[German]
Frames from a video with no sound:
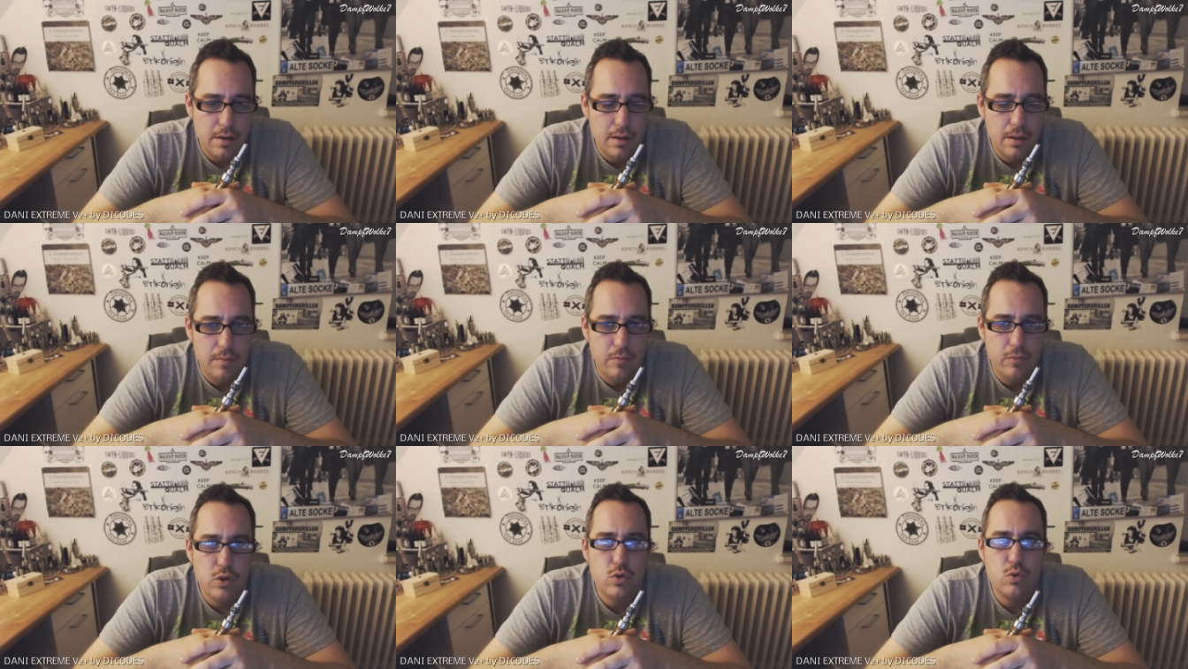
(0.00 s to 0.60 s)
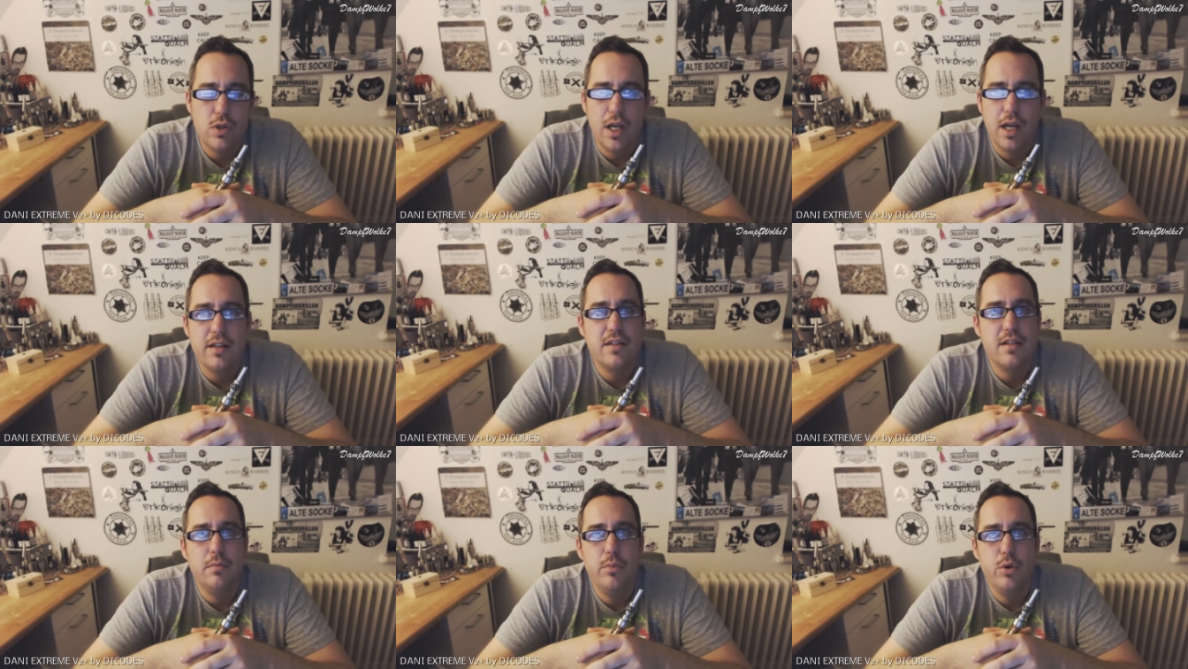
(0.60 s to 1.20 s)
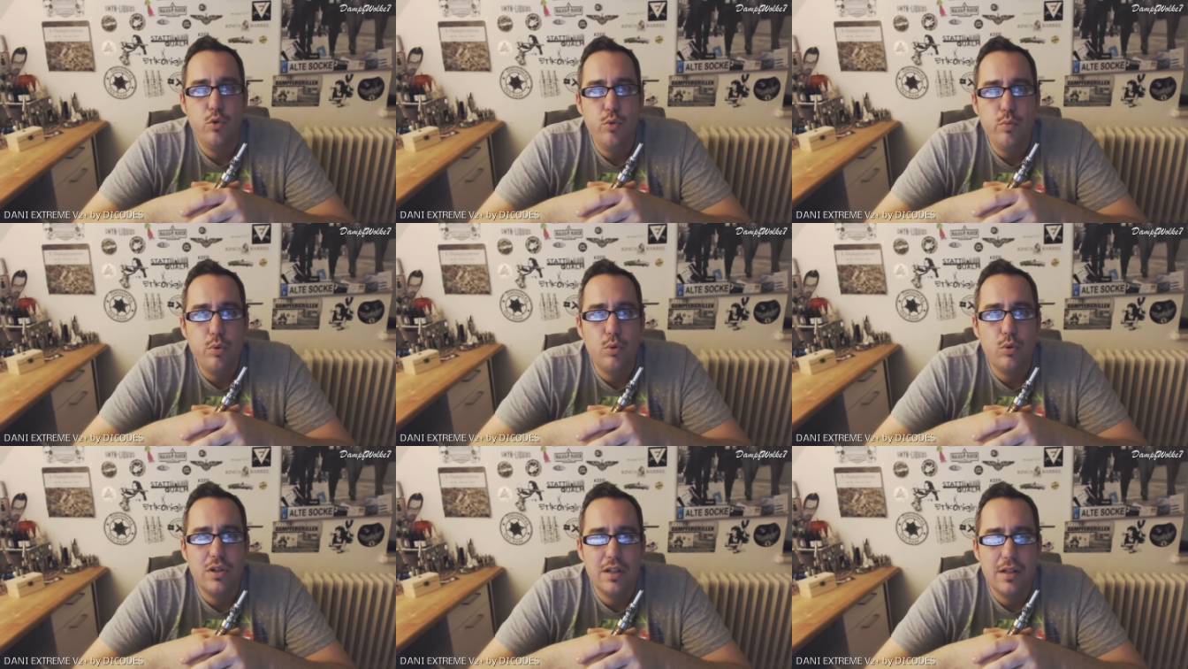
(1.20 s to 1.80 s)
ähm, wozu die einzelnen
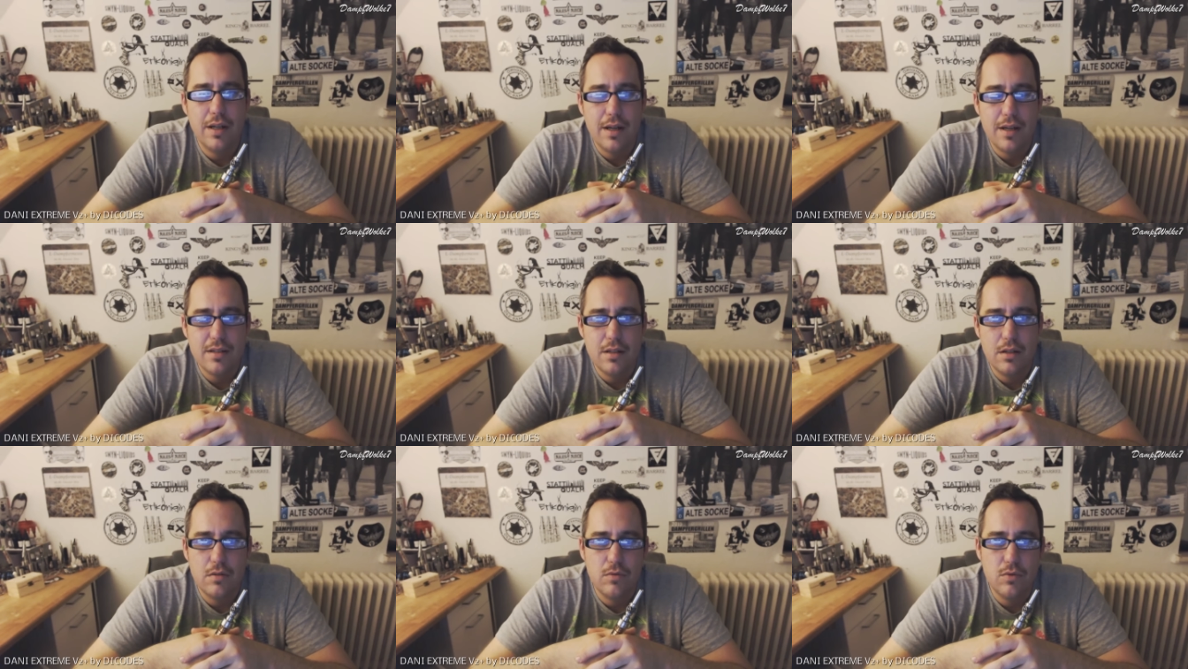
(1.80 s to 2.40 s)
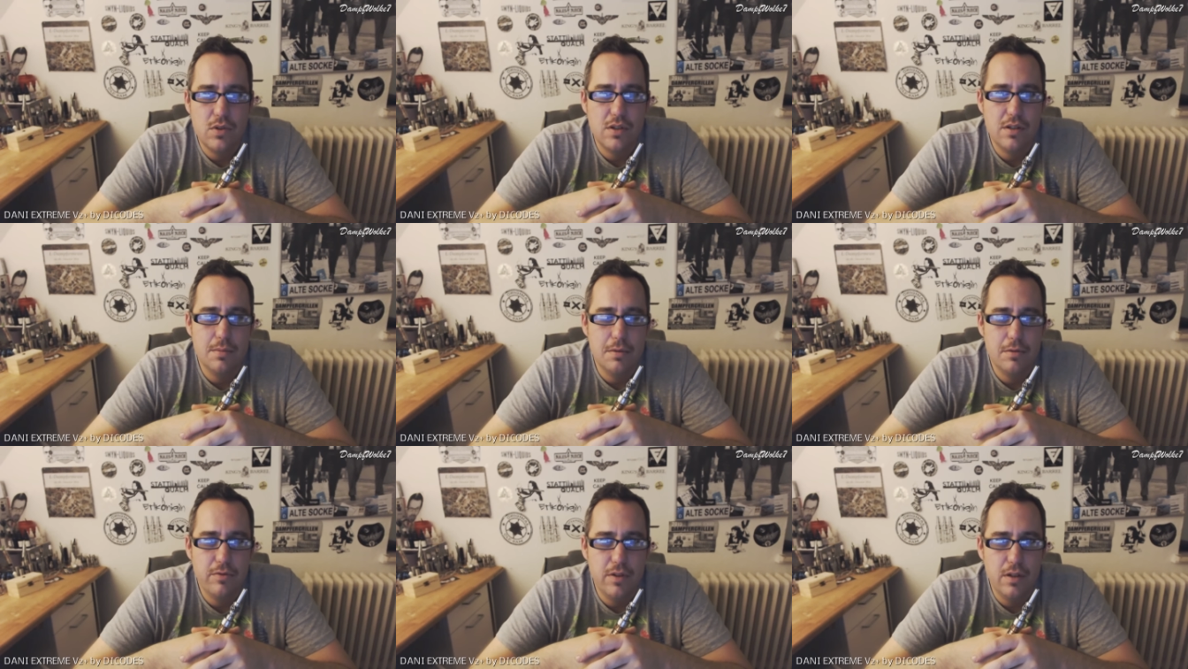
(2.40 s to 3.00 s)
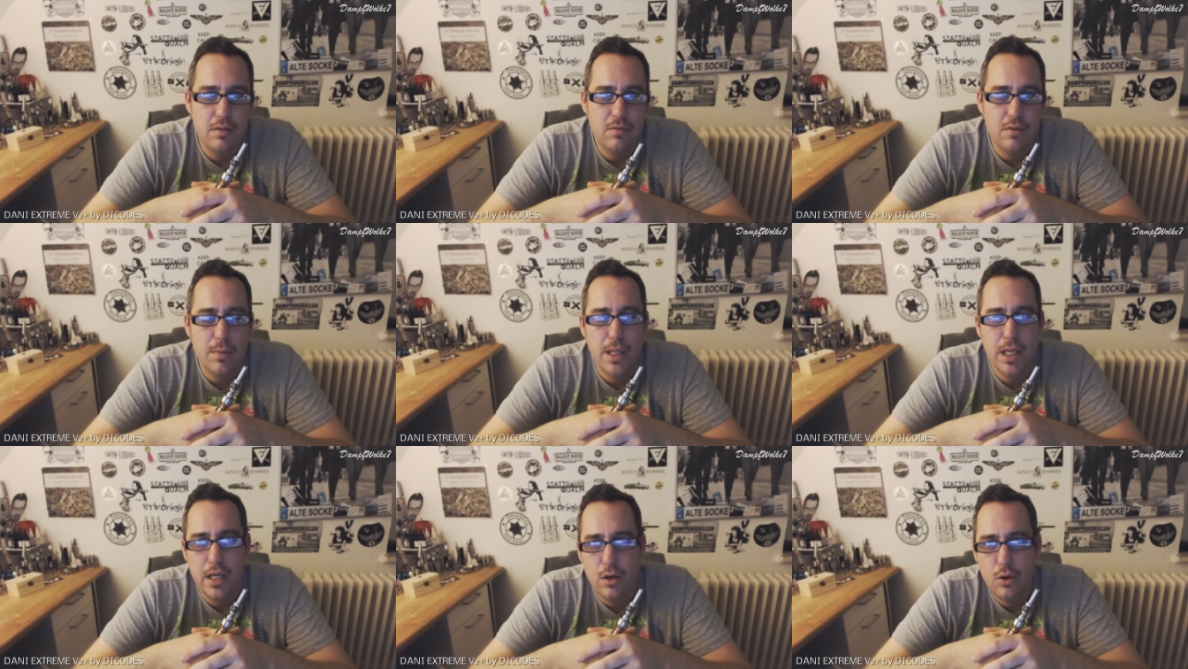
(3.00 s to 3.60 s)
Menüpunkte da sind, wo sie sich befinden, wie
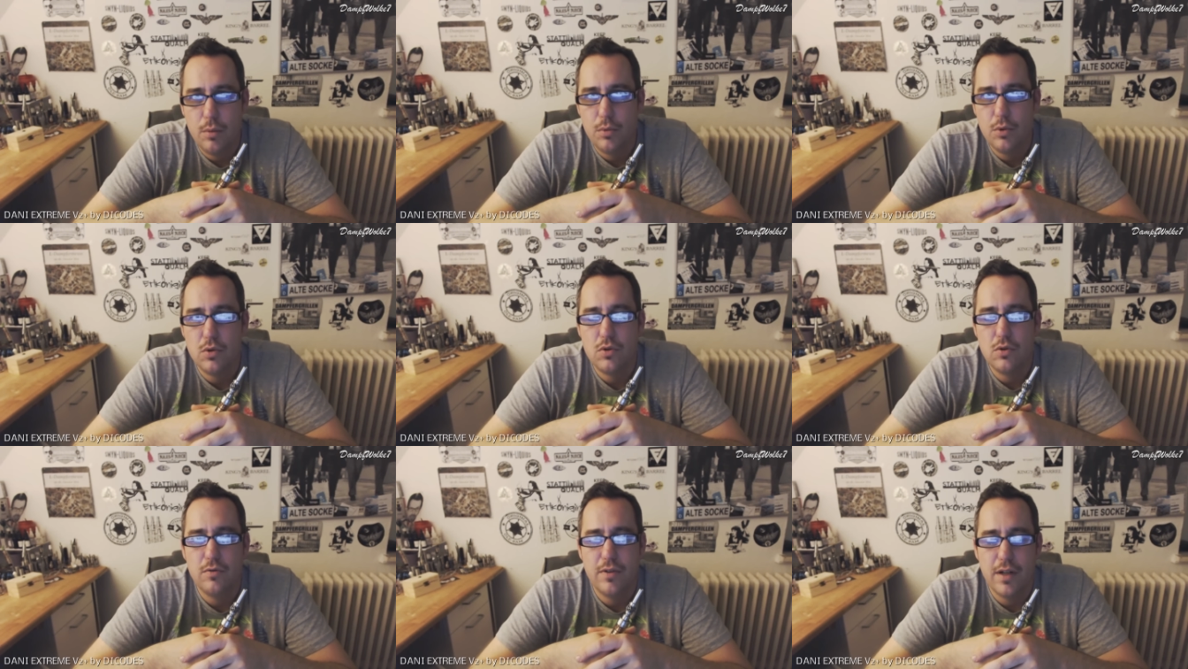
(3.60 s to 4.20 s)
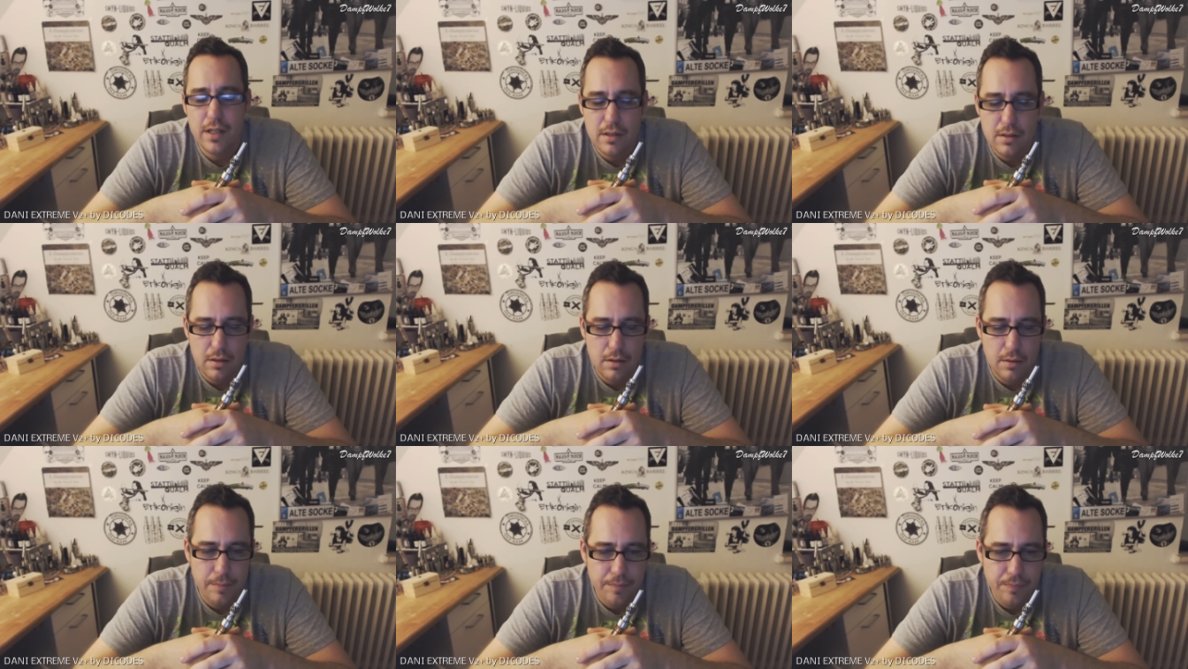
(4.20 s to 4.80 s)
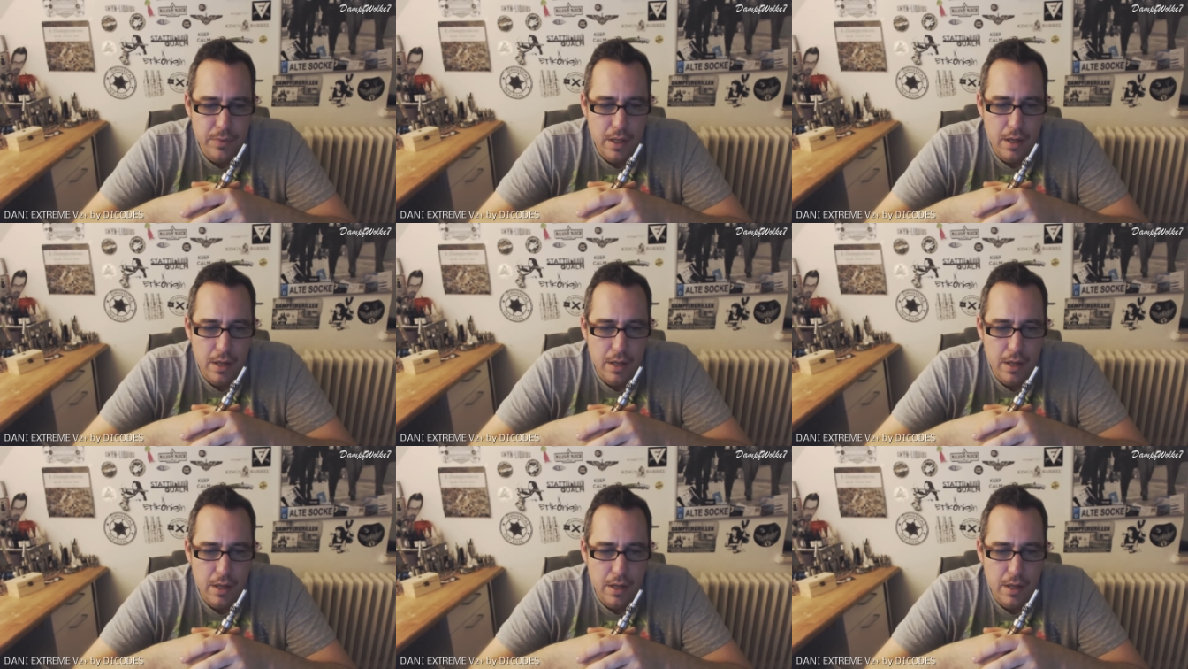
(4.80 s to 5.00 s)
man da hinkommt und so weiter.